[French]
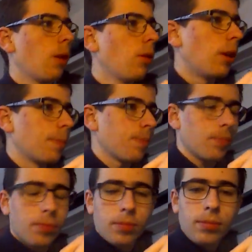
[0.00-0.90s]
Voilà.
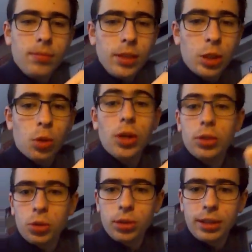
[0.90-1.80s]
Donc, on
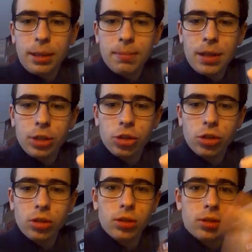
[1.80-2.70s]
attend que ça marche.